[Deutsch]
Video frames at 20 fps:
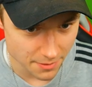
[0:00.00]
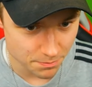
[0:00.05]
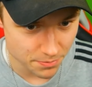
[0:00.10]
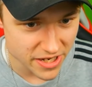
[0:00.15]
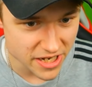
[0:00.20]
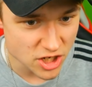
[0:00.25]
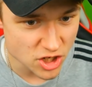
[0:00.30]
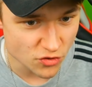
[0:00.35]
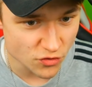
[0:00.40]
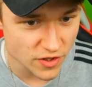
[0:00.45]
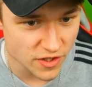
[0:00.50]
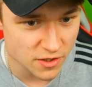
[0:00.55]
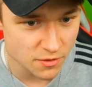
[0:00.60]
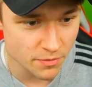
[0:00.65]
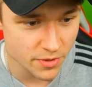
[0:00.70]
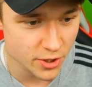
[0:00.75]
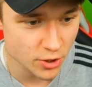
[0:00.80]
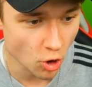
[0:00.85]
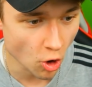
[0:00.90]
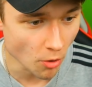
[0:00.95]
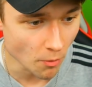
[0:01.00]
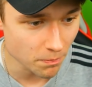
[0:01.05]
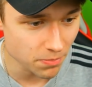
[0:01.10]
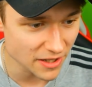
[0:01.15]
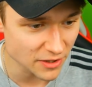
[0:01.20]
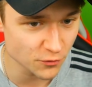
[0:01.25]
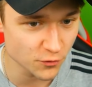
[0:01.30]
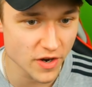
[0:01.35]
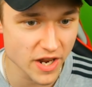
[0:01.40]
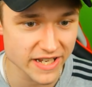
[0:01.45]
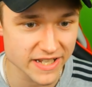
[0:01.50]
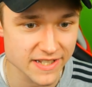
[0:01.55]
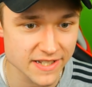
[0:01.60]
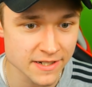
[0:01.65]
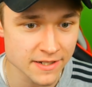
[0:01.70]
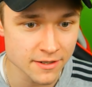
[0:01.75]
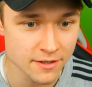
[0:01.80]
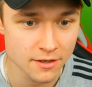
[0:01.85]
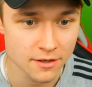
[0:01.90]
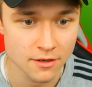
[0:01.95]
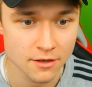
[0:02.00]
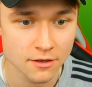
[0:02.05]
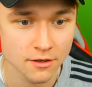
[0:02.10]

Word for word: Alter, Peach, willst du mich komplett flexen?